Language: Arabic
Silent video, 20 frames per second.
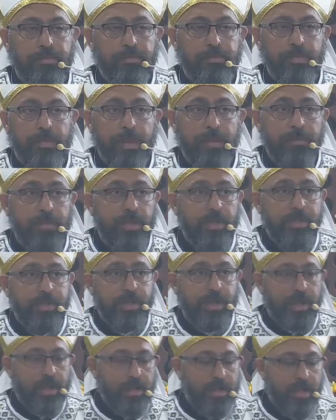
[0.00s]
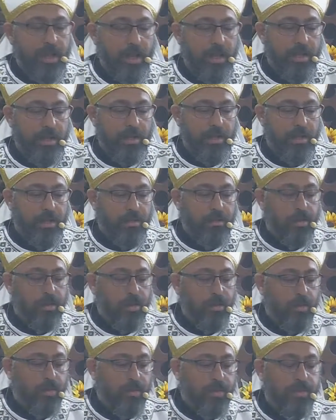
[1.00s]
ما بتحصل اي حاجة الله
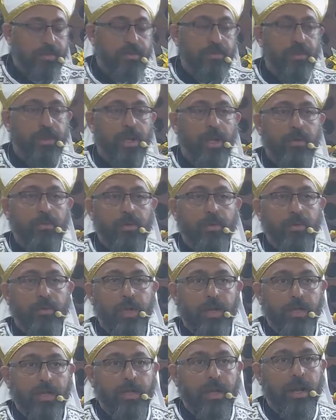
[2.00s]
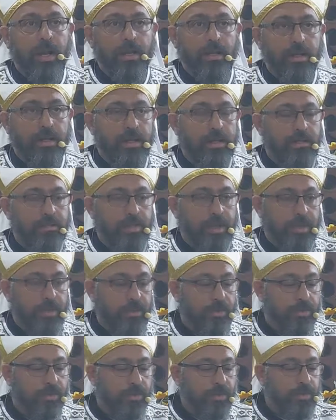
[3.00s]
هو المسؤول الاول والاخير عن الخدمة
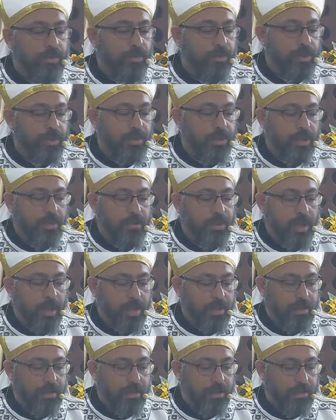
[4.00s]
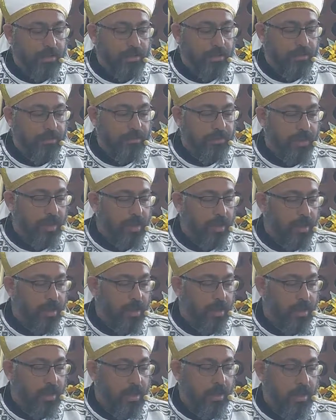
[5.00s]
اطلبوا من رب الحصاد
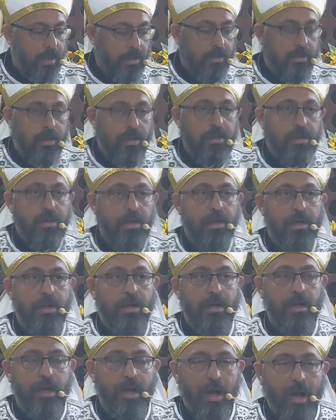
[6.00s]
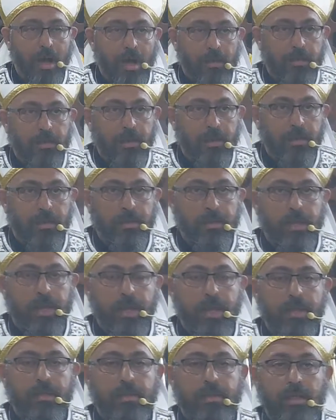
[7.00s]
الله اعطى
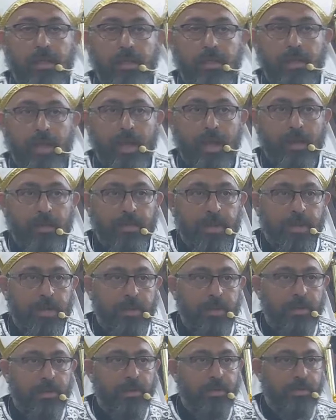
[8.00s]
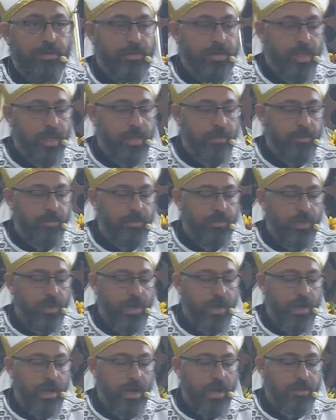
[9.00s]
هذه النعمة لخدامه
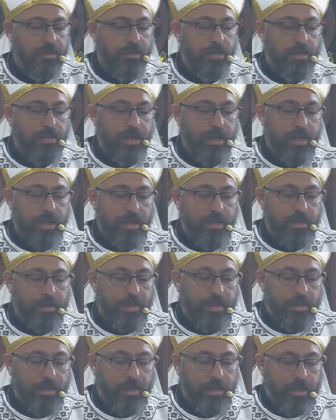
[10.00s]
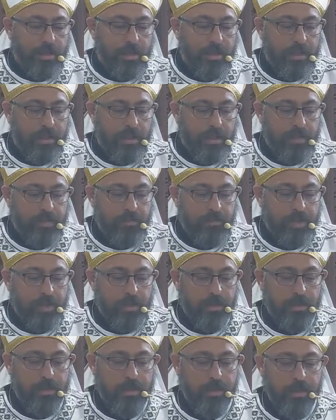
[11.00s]
أعطانا هذه الخدمة
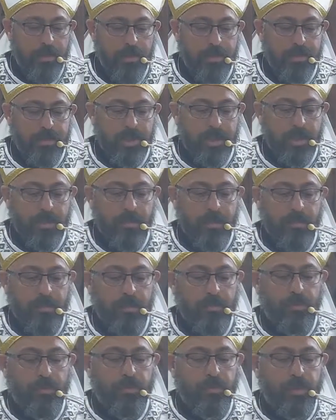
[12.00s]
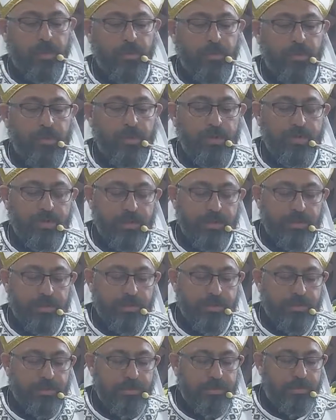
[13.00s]
زي ما بيقول بولس
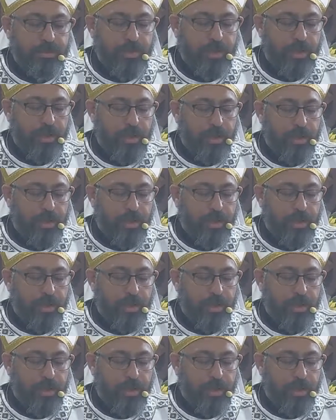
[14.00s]
الرسول